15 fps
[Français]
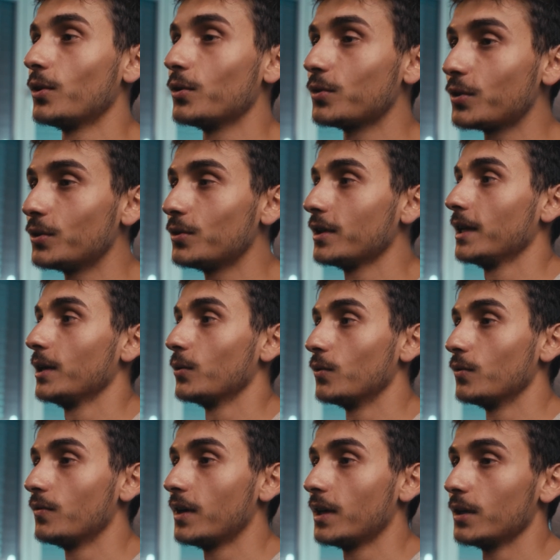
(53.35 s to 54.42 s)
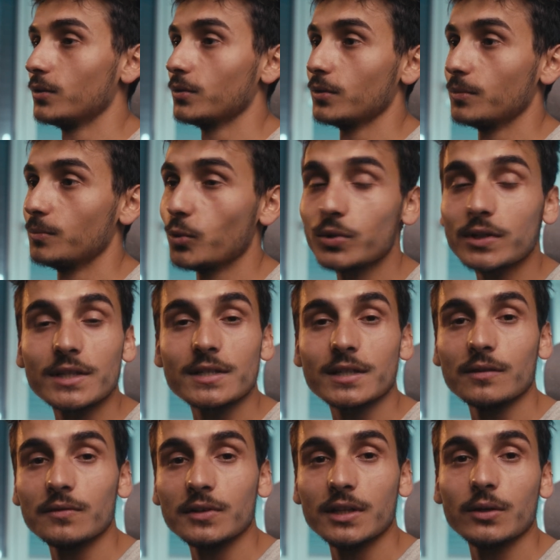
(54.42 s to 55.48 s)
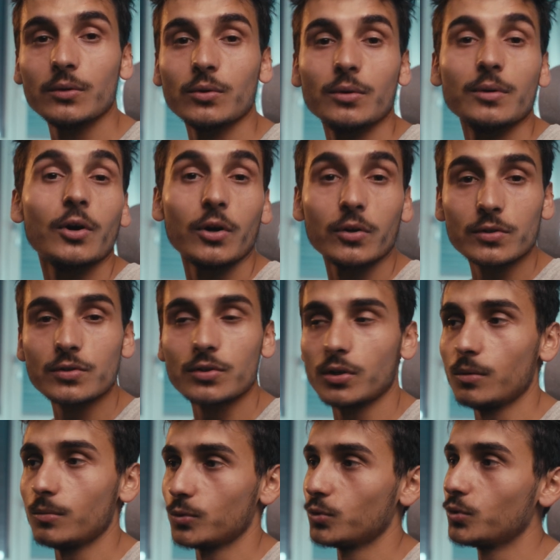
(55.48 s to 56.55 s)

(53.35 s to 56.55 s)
le temps et on va euh, monter cette vidéo ensemble,